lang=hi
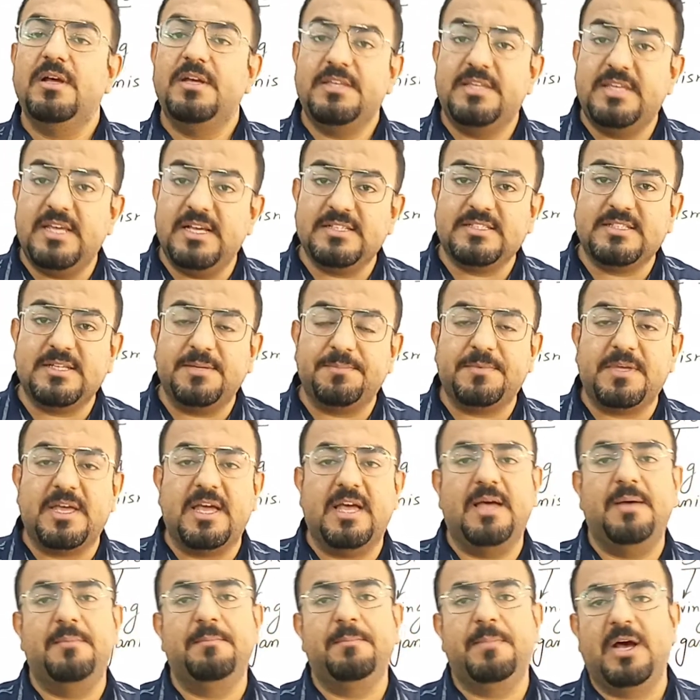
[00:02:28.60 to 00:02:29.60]
ये सब क्या
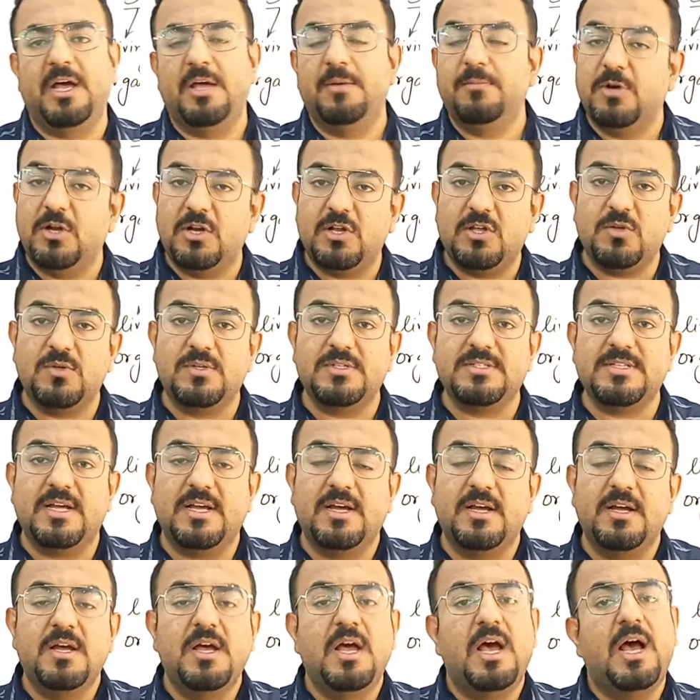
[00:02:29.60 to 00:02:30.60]
है बायोमोलिक्यूल्स हैं
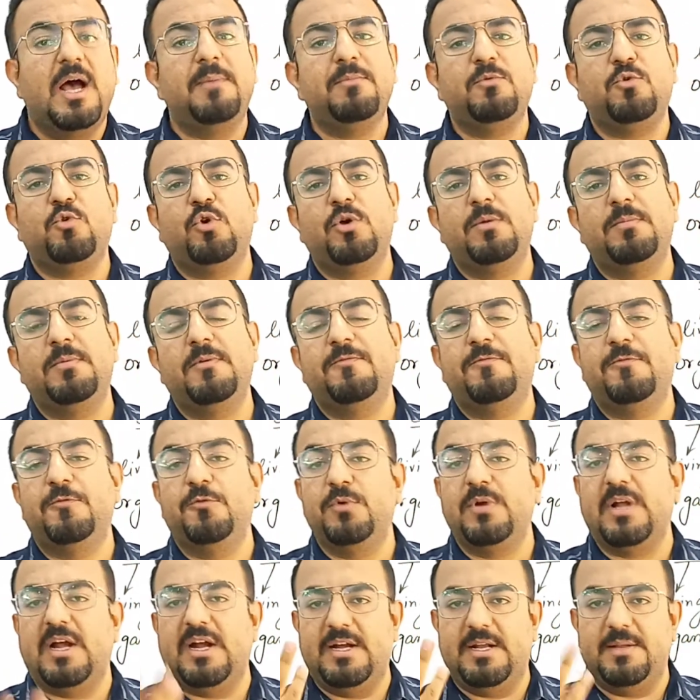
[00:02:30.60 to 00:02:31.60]
हम कोई भी
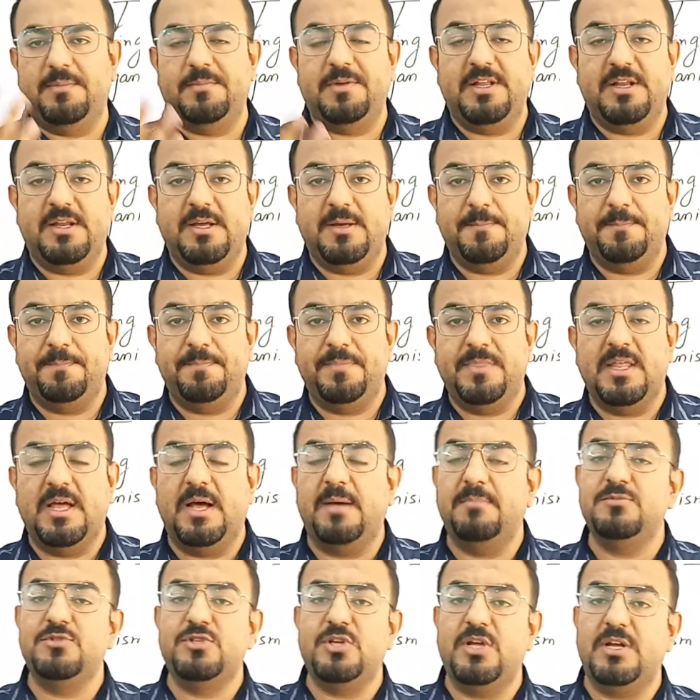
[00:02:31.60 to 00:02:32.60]
फूड आइटम ले रहे हैं
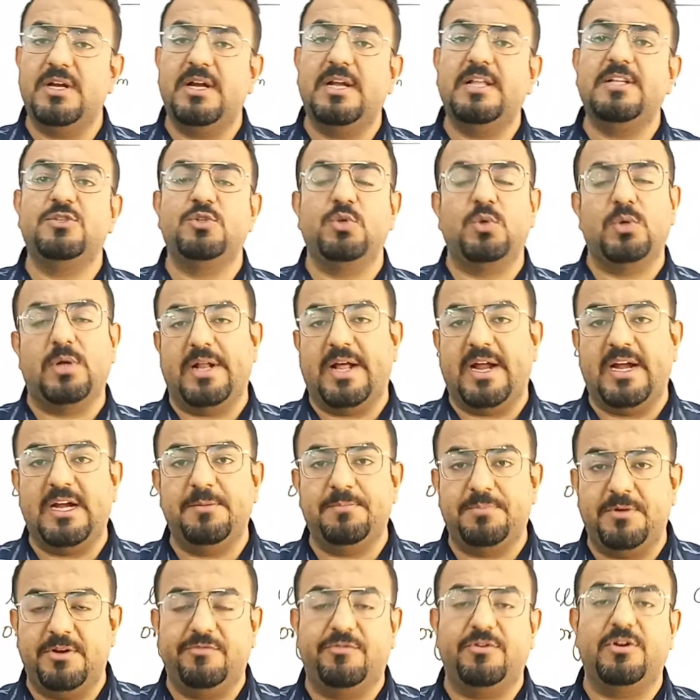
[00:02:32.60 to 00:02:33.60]
हम जनरली जो
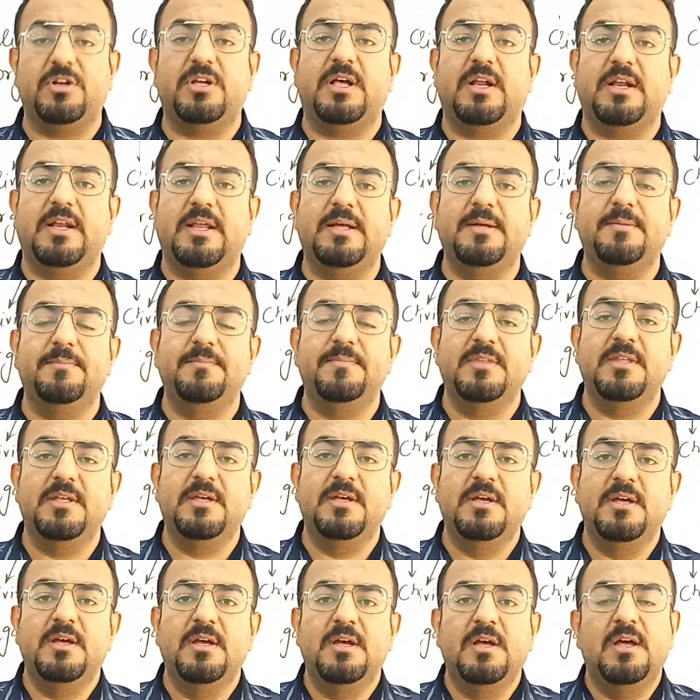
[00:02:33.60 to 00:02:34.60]
डाइट प्रेफर कर रहे हैं
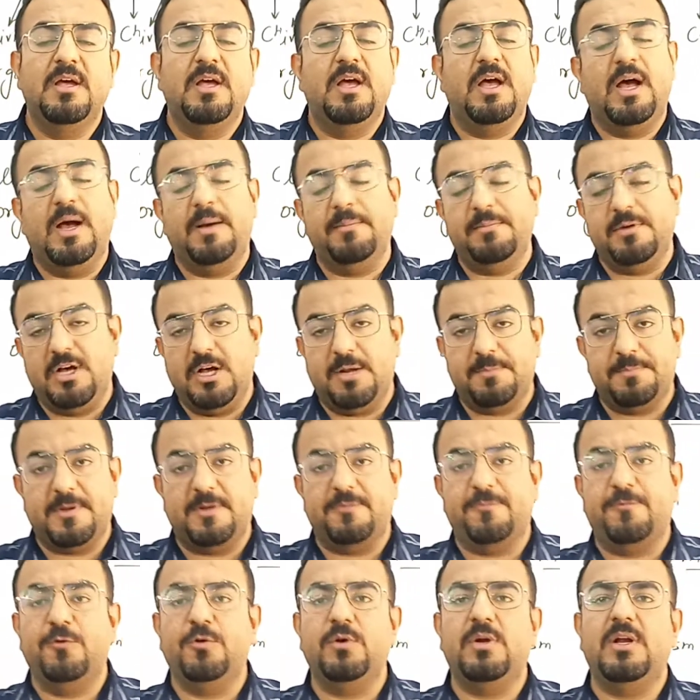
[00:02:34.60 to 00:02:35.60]
हम घर
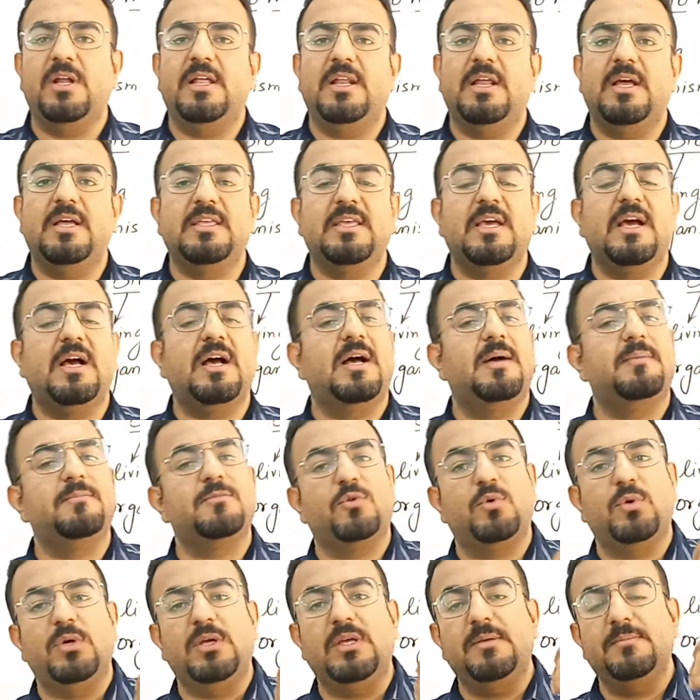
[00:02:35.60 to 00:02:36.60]
पर फूड ले रहे हैं या हम
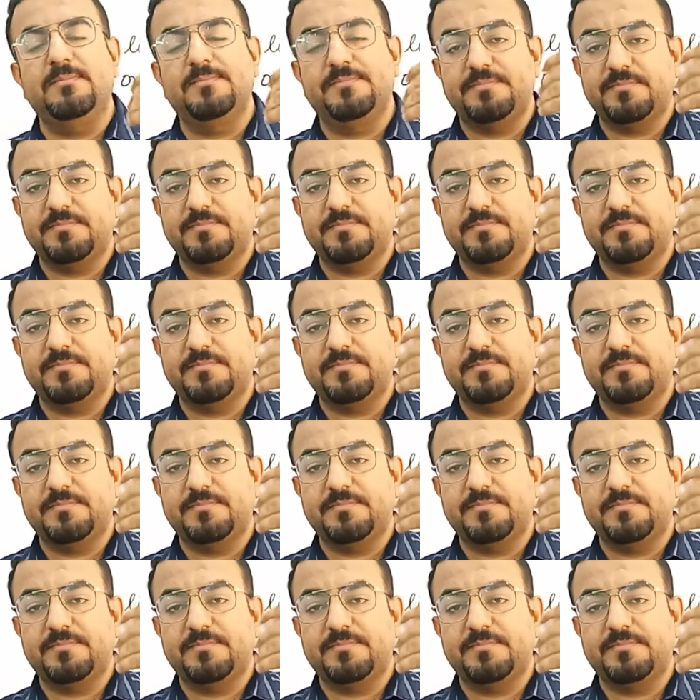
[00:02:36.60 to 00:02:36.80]
कोई